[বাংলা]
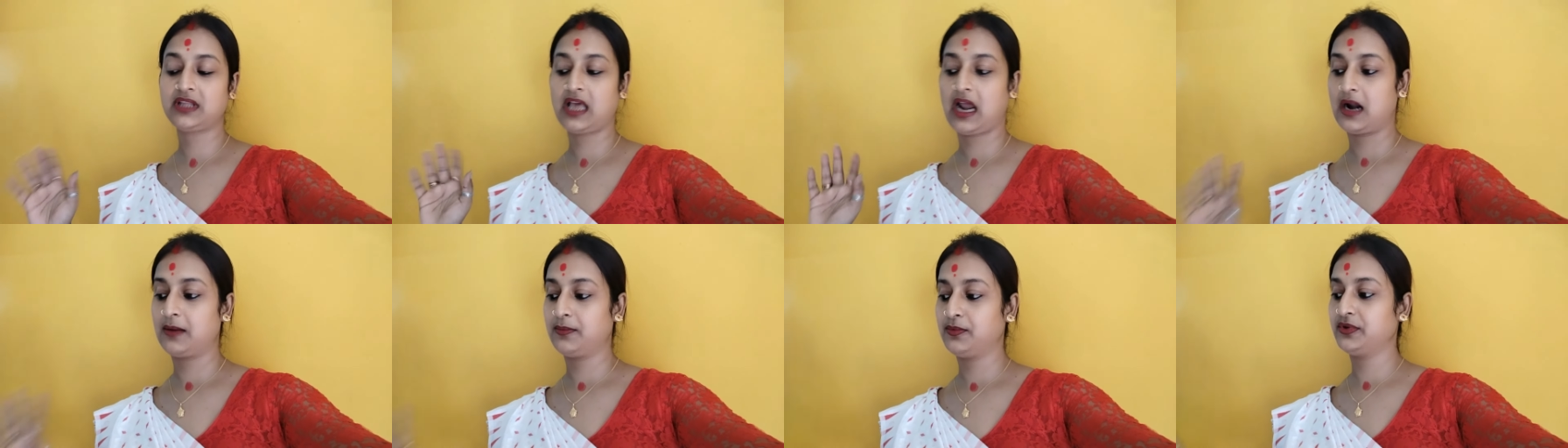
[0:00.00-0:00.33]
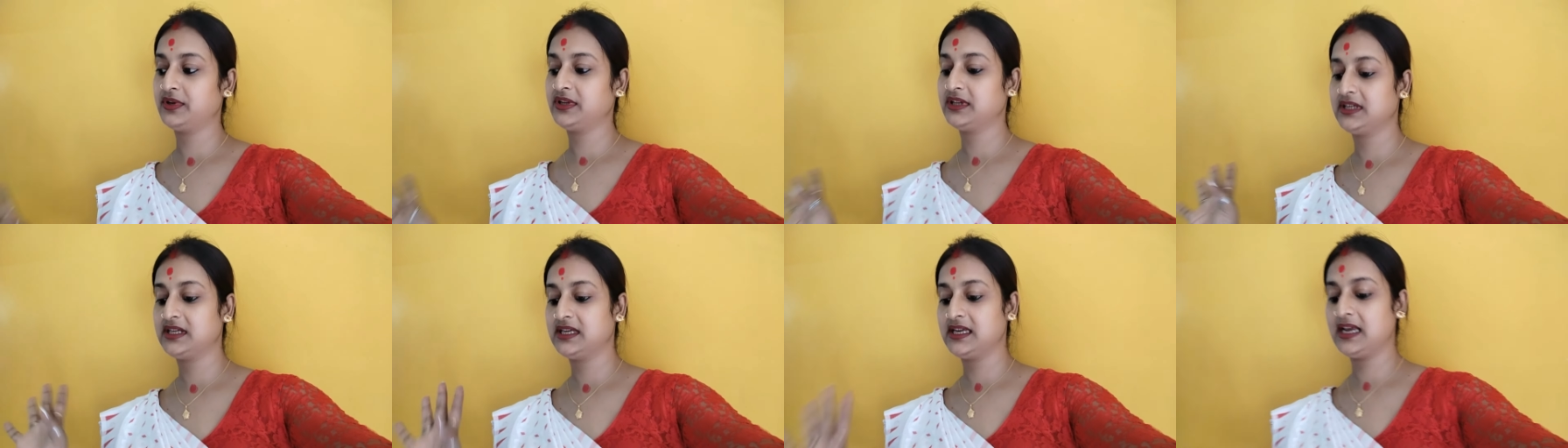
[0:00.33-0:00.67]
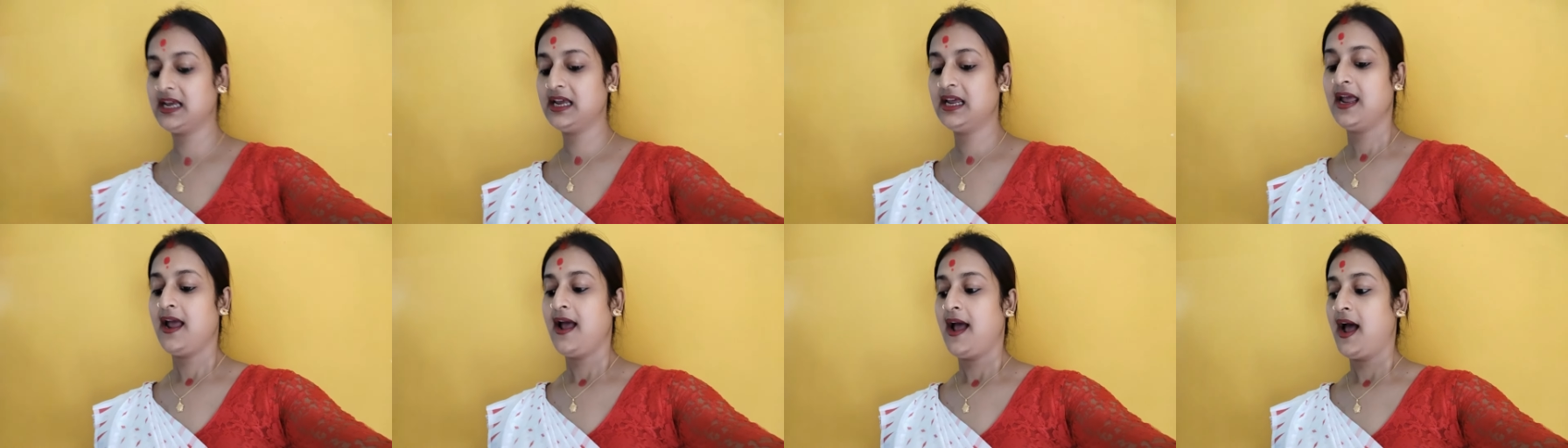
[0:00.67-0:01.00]
তারপরে গিয়ে
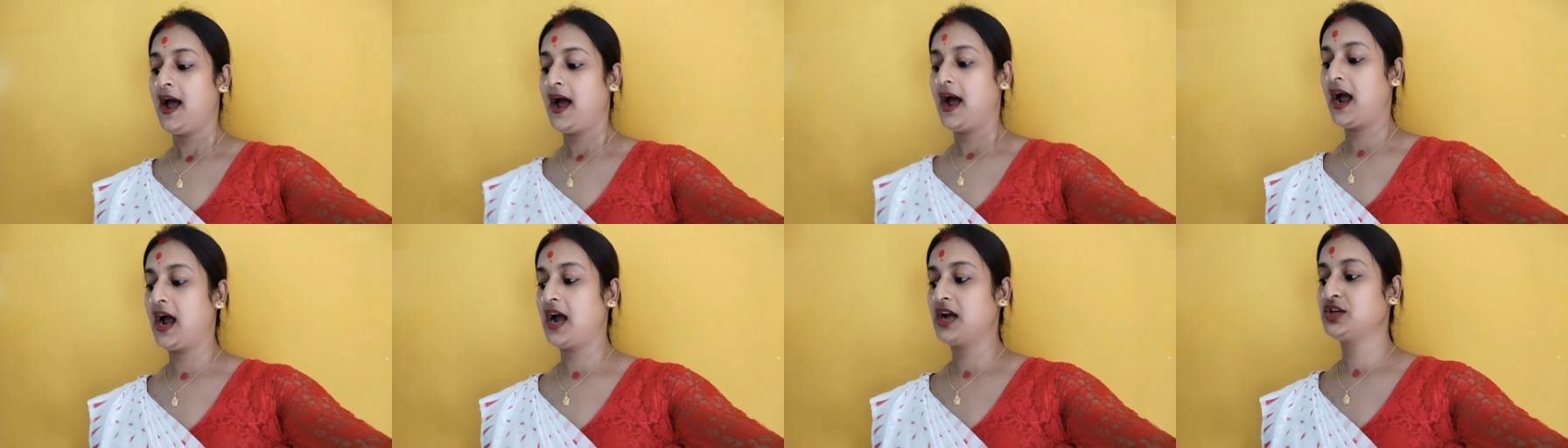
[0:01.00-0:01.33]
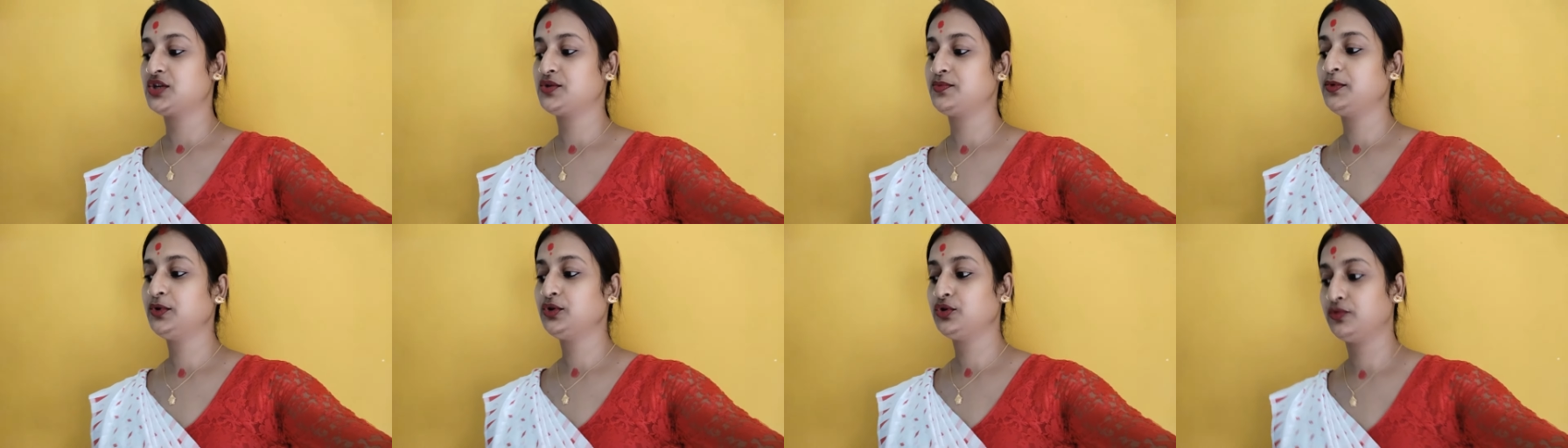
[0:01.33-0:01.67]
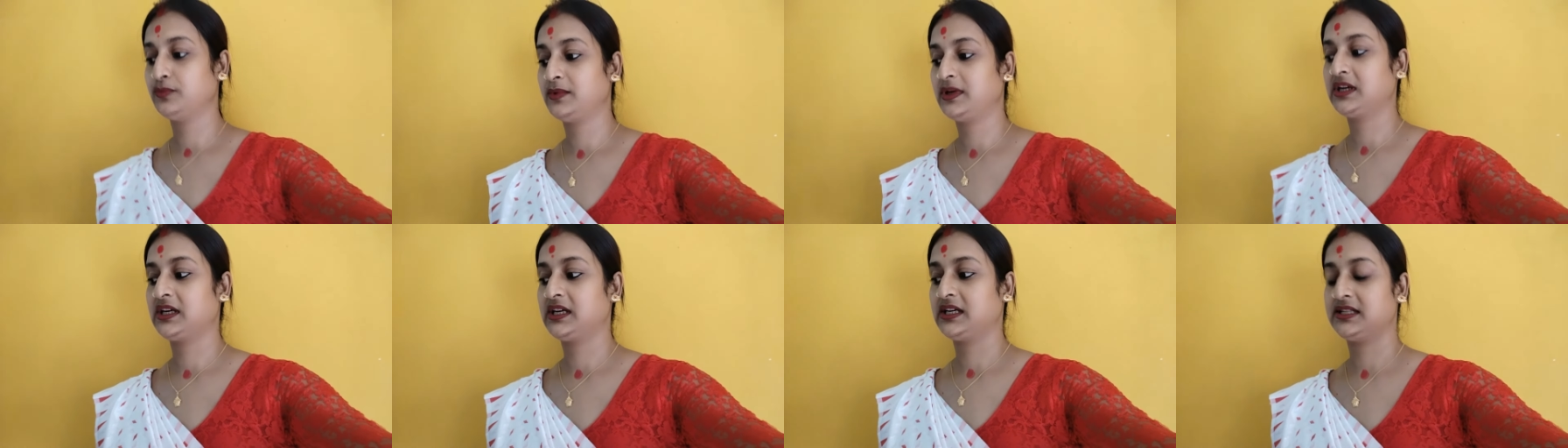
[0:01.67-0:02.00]
আসবো
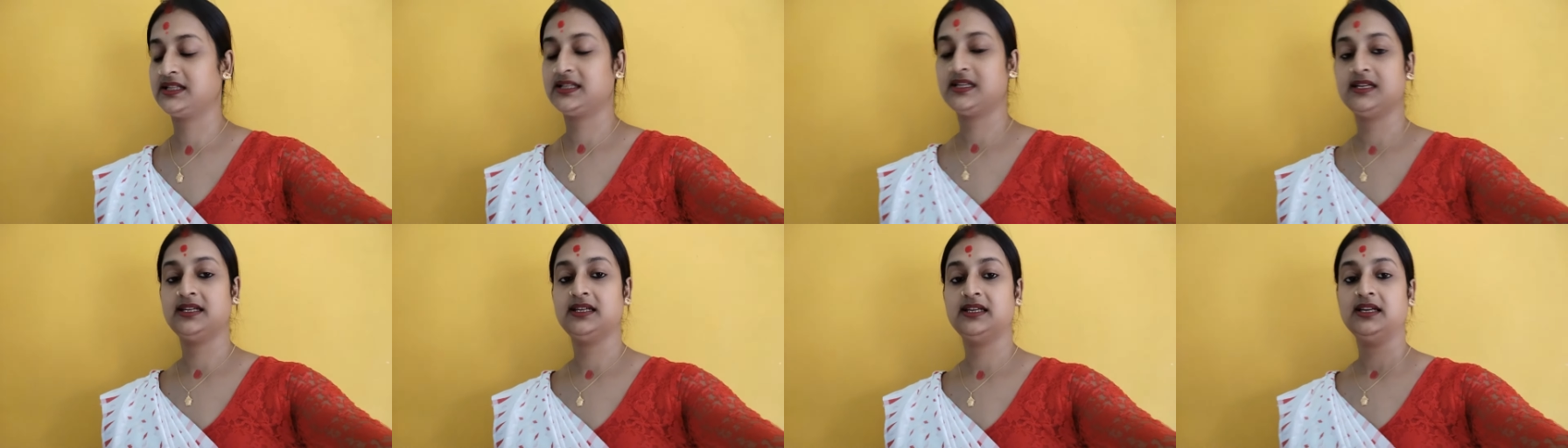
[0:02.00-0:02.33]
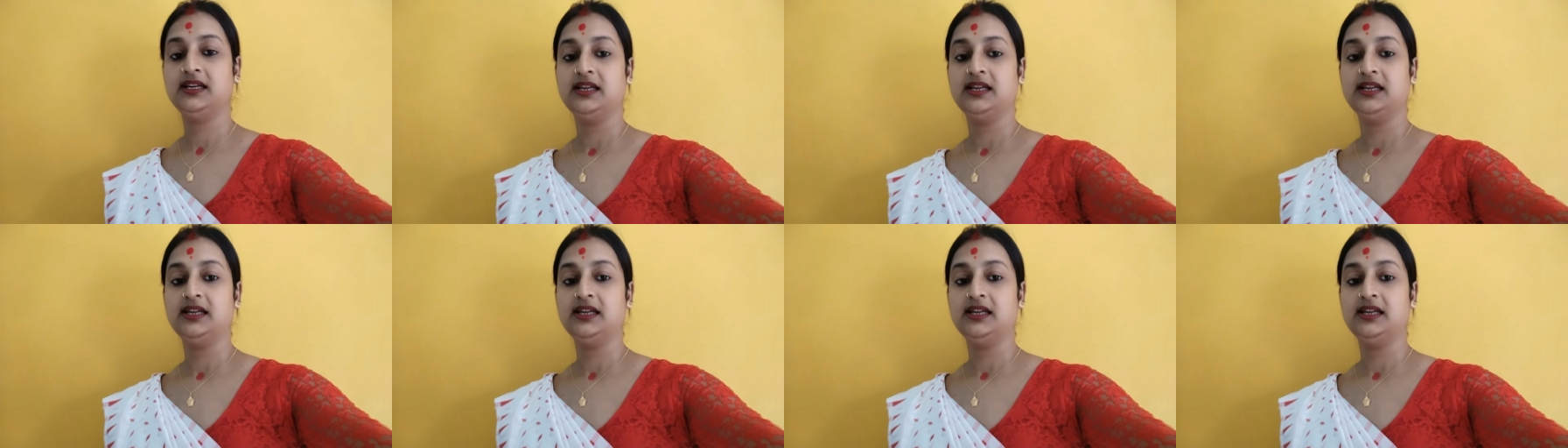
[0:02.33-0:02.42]
তোমার কাছে